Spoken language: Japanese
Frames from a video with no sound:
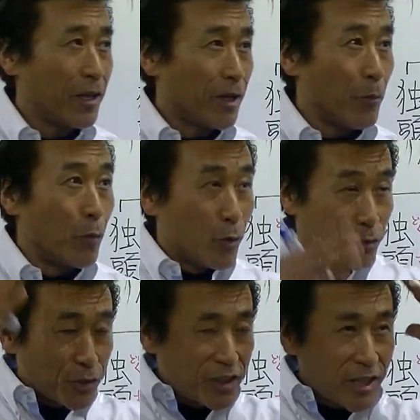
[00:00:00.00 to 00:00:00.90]
ね坊
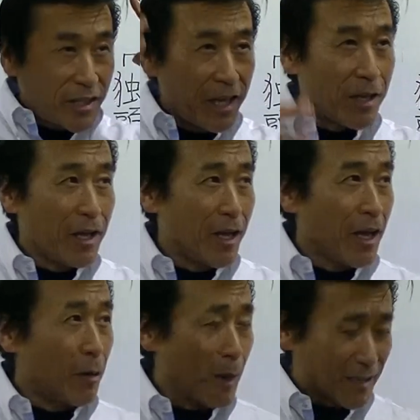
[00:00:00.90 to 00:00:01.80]
主してね、
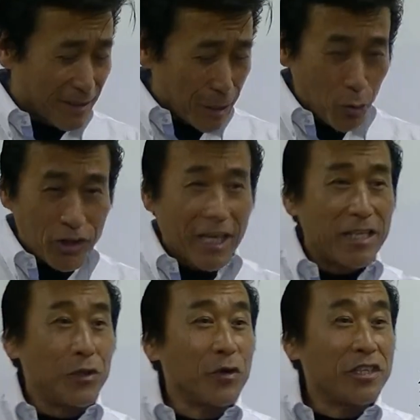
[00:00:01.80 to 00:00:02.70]
まあ、朝4時半
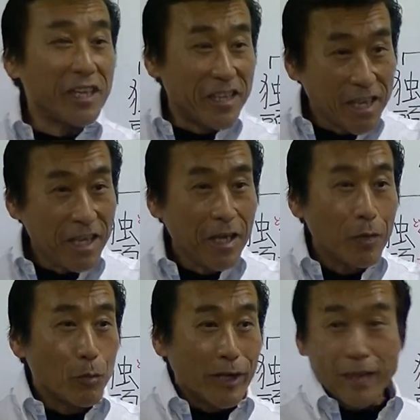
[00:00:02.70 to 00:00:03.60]
に起きてね
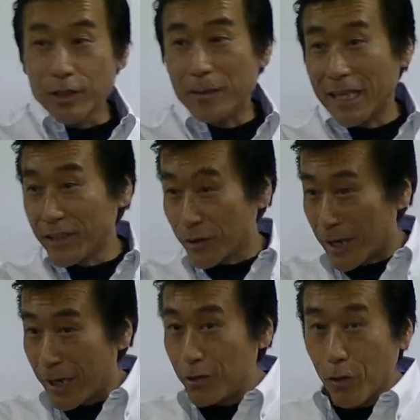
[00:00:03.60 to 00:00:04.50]
もう休みなしですよあ
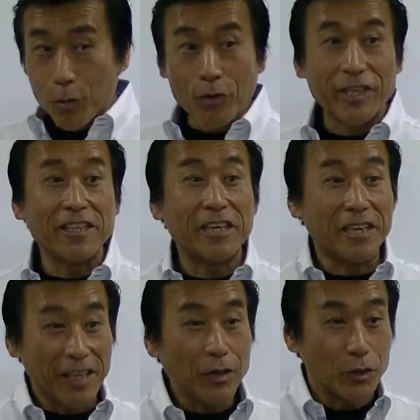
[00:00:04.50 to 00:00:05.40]
あいうお坊さんなんか
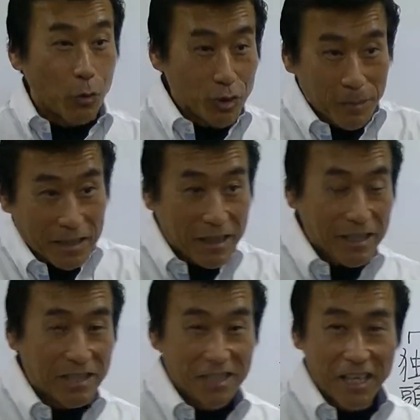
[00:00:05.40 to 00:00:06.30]
ね掃除ばっか
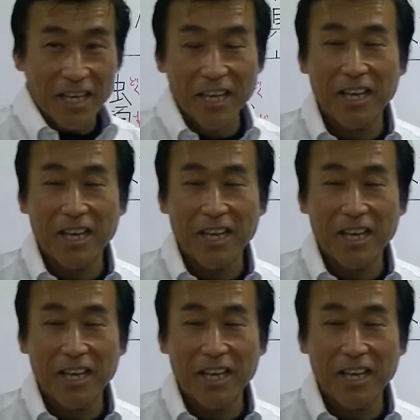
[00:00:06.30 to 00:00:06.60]
りして